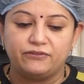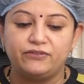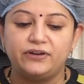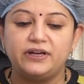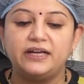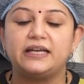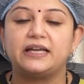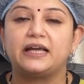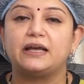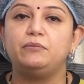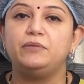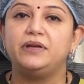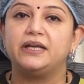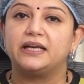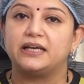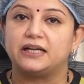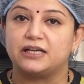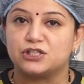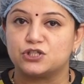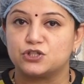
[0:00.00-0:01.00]
எவ்ரி டைம்
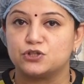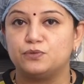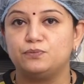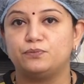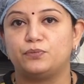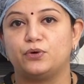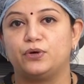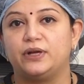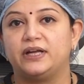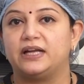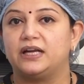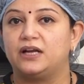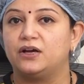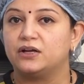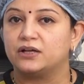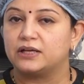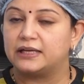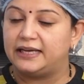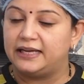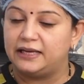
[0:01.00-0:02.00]
நீங்கள் ரெஸ்ட் ரூம்
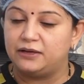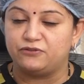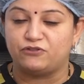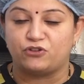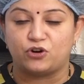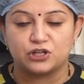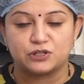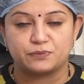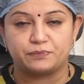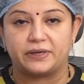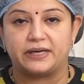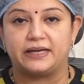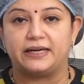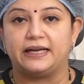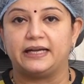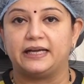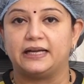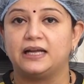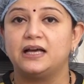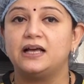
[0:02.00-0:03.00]
போனீங்கன்னா க்ளீன் வாஷ்
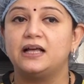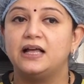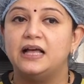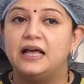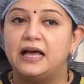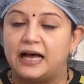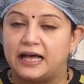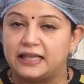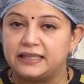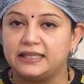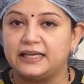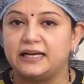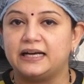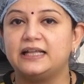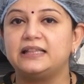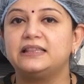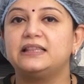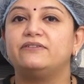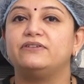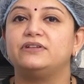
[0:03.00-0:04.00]
பண்ணுறீங்கன்னா அந்த
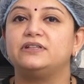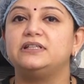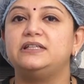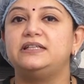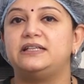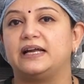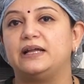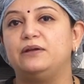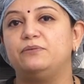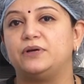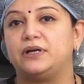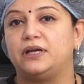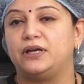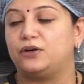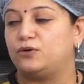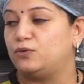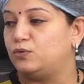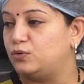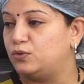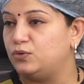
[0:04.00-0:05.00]
இடத்த வந்து ட்ரை
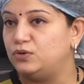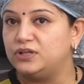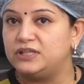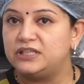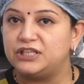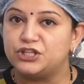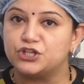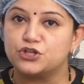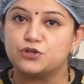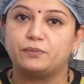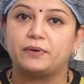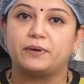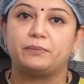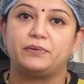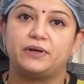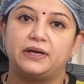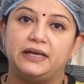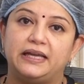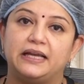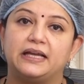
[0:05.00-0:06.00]
பண்ணணும் ஒன்று டிஷ்யூ
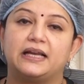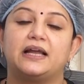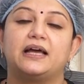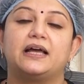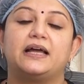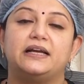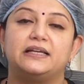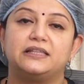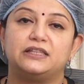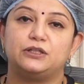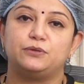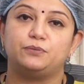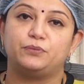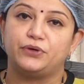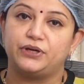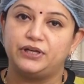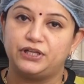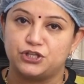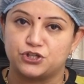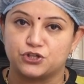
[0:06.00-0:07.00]
பேப்பர் நீங்களாக
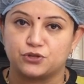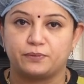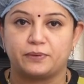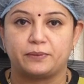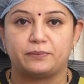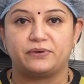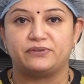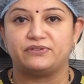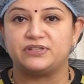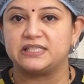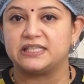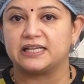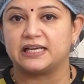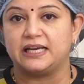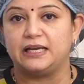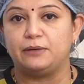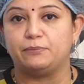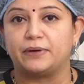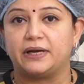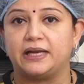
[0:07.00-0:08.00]
எடுத்துகிட்டு போய் டிஷ்யூ பேப்பர்
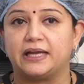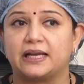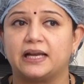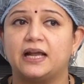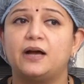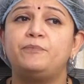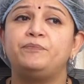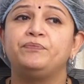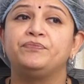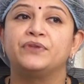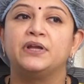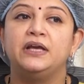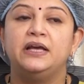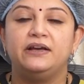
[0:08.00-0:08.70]
வச்சு க்ளீன் பண்ணிக்கலாம்